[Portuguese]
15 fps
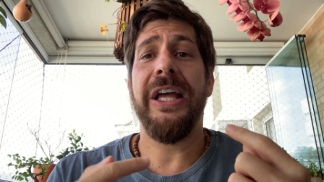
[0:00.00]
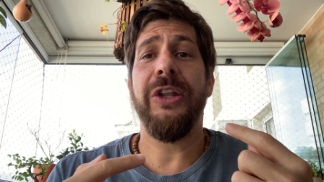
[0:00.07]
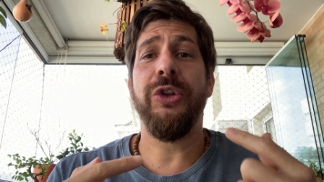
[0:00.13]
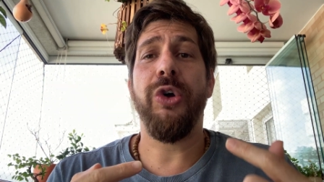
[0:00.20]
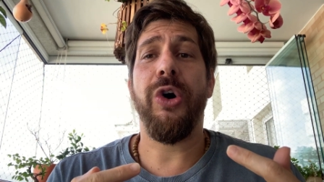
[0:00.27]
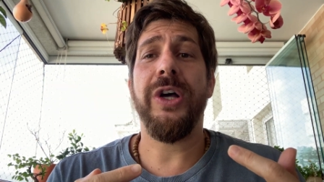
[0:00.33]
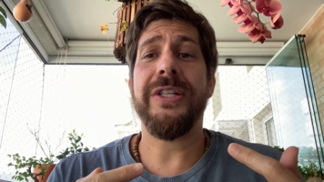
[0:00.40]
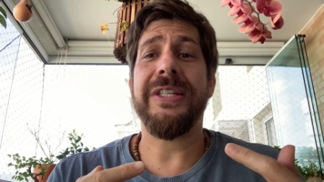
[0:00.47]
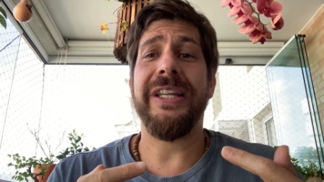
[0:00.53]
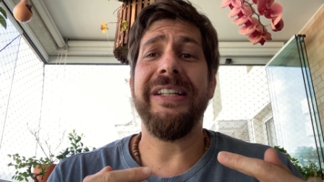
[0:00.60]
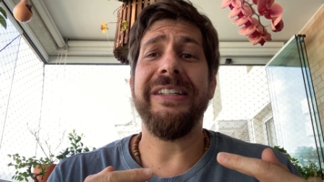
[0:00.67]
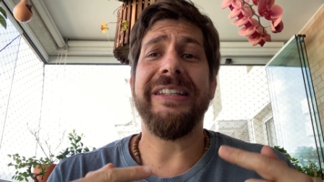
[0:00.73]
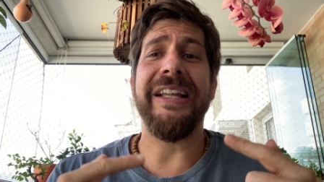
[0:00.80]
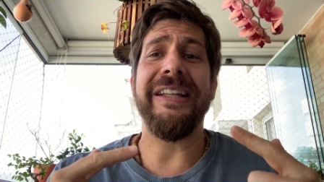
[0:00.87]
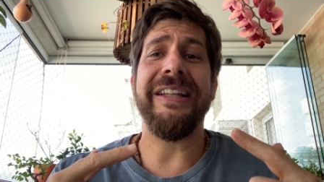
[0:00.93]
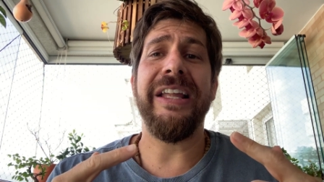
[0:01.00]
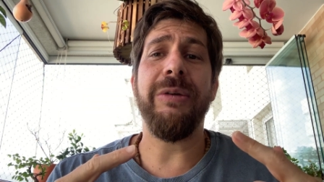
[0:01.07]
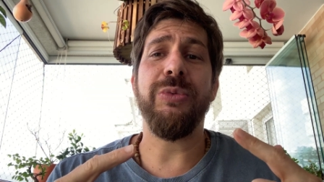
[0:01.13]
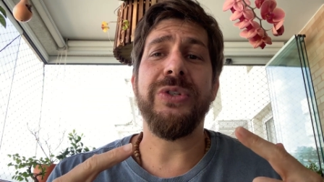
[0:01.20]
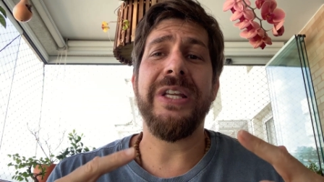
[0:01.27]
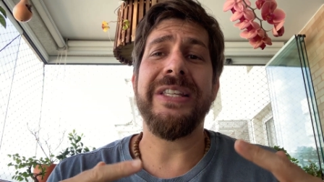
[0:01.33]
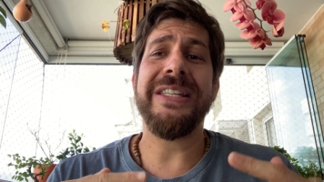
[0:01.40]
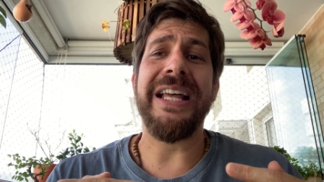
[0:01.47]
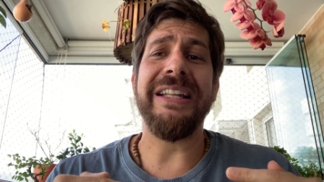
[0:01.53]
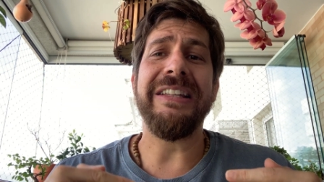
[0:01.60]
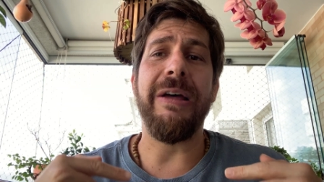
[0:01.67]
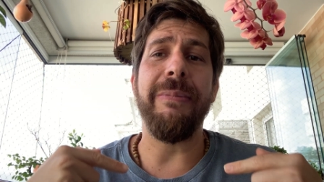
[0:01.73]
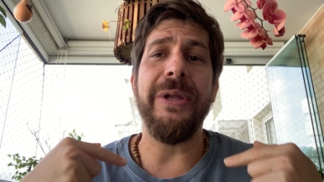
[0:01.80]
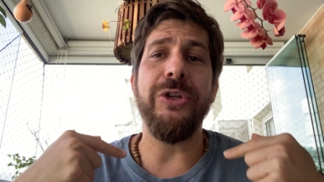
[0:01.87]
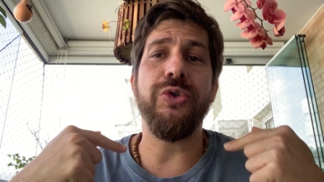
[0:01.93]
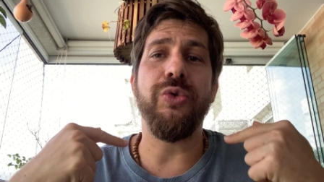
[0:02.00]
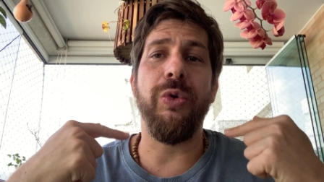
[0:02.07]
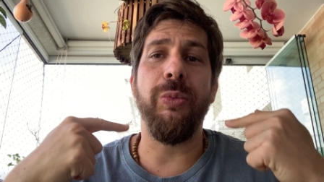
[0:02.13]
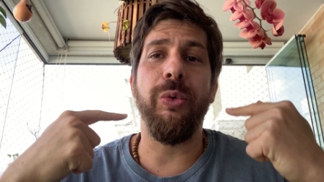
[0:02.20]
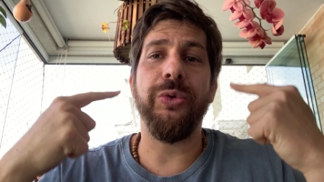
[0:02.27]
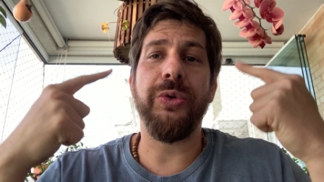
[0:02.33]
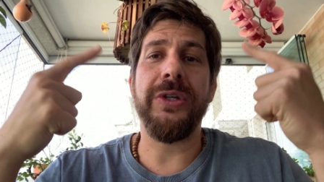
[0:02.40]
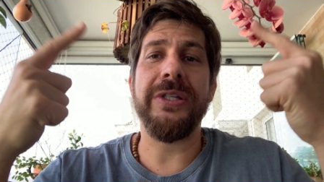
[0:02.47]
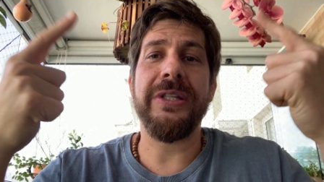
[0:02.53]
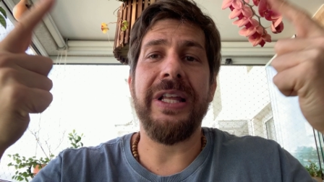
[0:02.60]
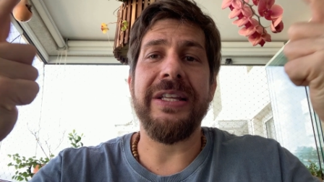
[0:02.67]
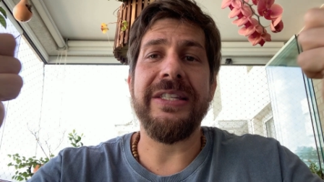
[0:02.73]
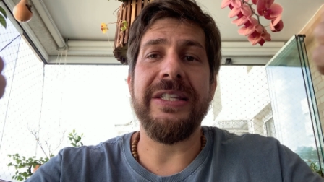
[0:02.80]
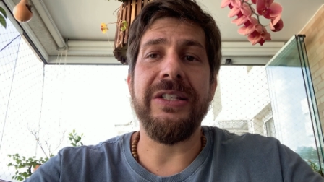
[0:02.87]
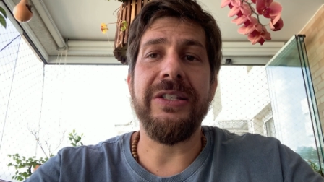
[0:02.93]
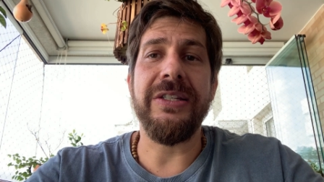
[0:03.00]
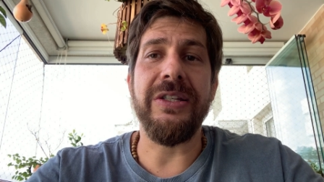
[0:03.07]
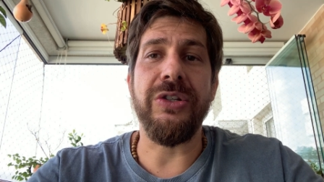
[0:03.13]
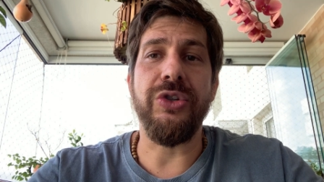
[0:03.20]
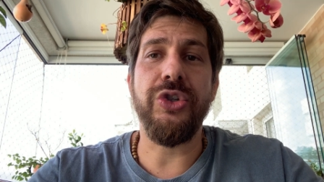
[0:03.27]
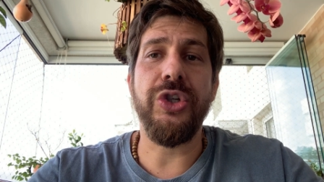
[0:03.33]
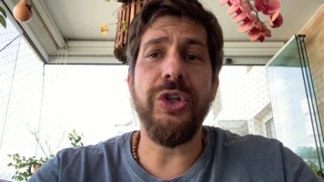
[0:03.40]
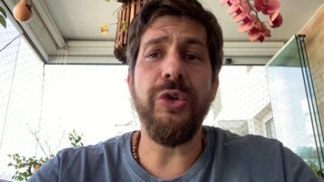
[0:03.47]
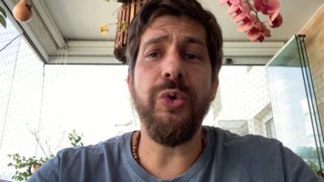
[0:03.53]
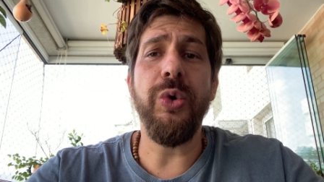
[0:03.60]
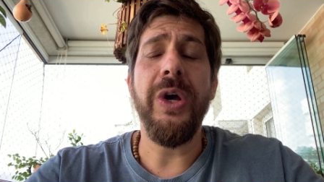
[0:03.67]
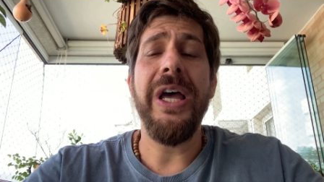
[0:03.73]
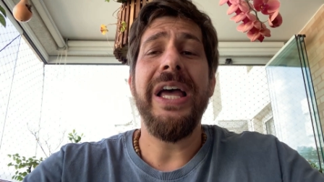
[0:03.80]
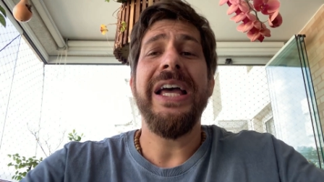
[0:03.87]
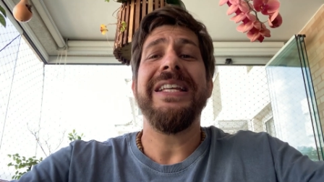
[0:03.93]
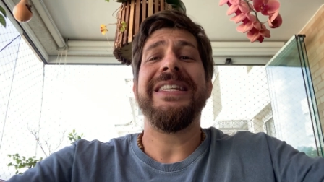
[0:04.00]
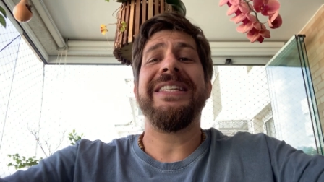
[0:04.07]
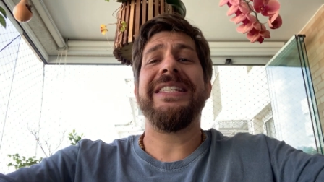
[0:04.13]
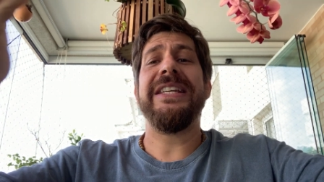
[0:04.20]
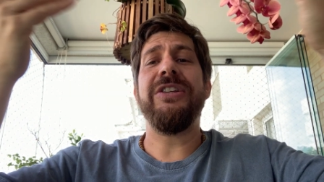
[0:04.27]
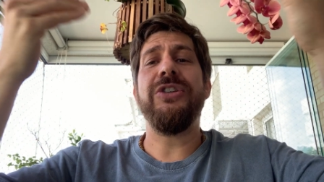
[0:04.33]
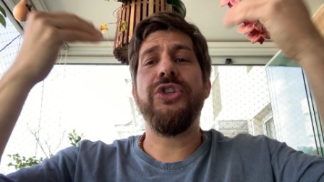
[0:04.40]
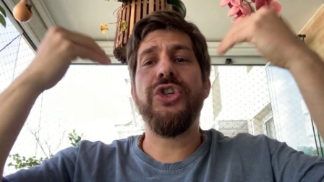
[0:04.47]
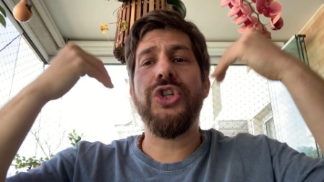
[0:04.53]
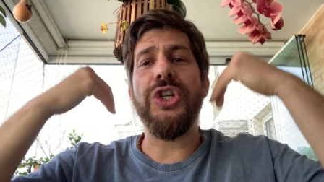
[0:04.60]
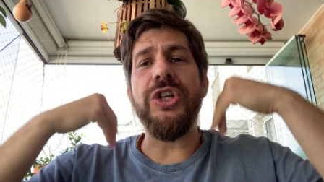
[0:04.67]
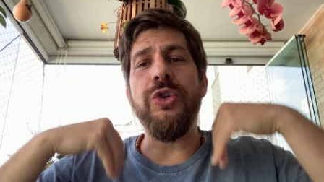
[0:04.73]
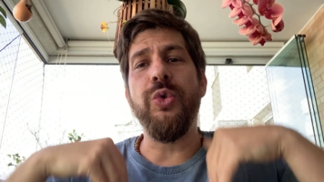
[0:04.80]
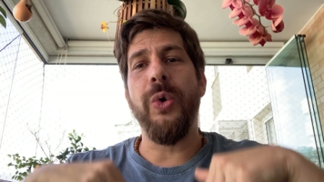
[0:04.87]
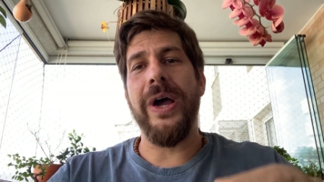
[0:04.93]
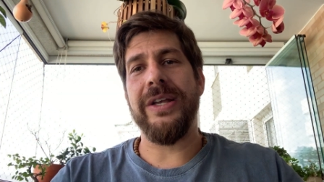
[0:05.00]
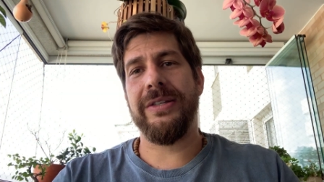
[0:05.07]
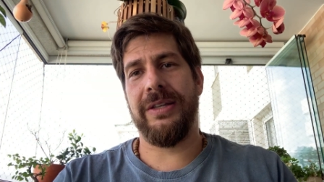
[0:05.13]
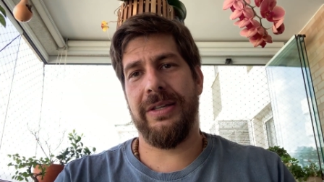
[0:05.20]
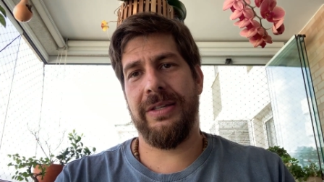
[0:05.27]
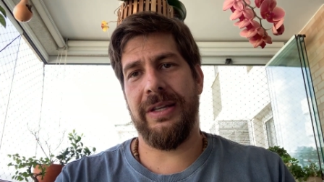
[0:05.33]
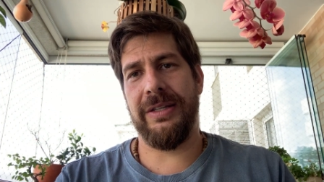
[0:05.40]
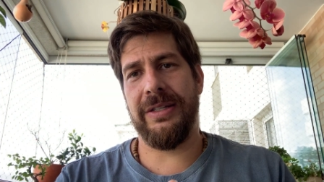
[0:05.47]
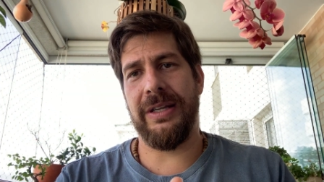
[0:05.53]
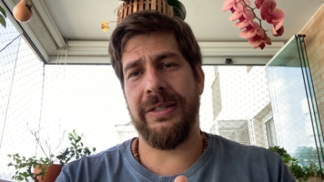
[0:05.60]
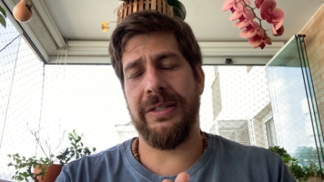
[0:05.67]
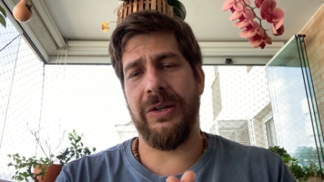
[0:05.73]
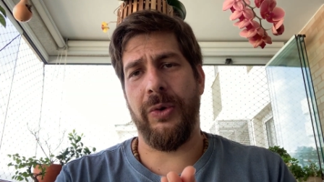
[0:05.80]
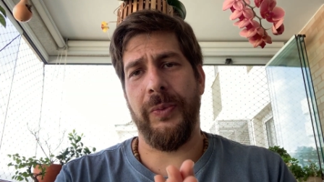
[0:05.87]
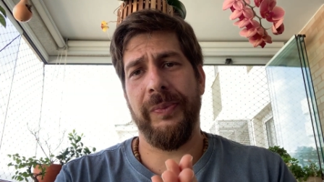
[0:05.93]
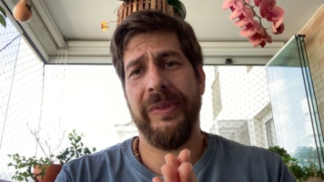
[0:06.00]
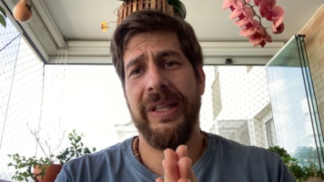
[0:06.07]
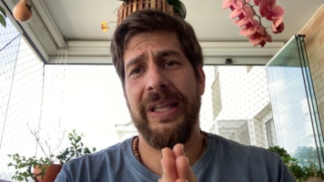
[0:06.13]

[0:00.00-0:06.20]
nós entendemos exatamente como o outro está se sentindo, sentindo essa sensação.